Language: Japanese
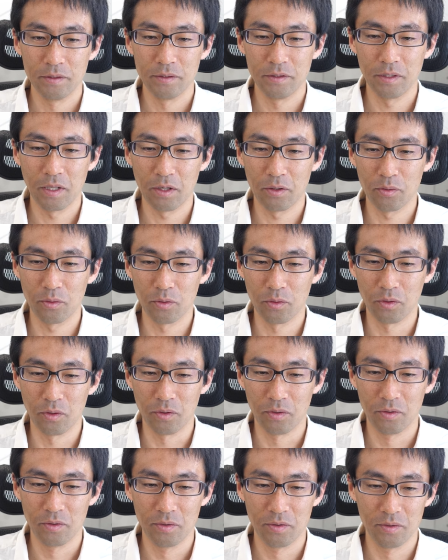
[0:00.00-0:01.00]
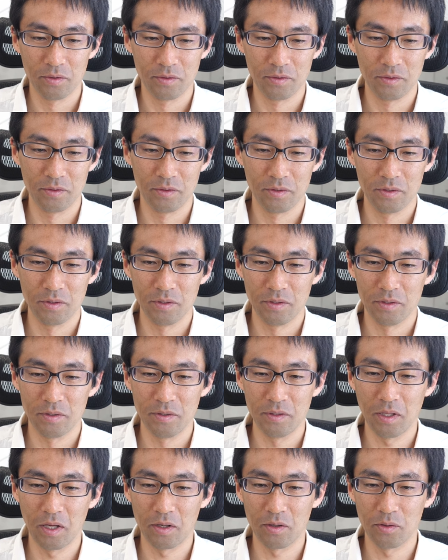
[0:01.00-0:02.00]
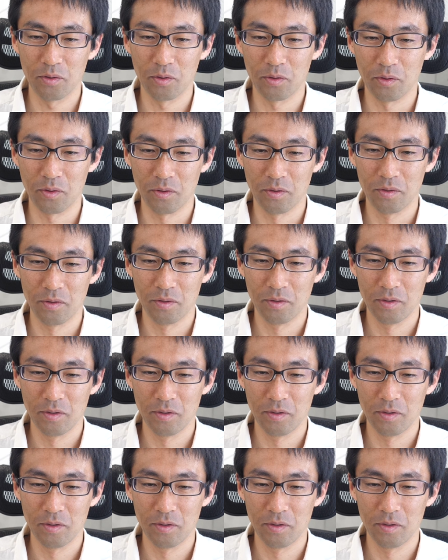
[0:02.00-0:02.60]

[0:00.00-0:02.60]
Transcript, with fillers: なるほどなるほど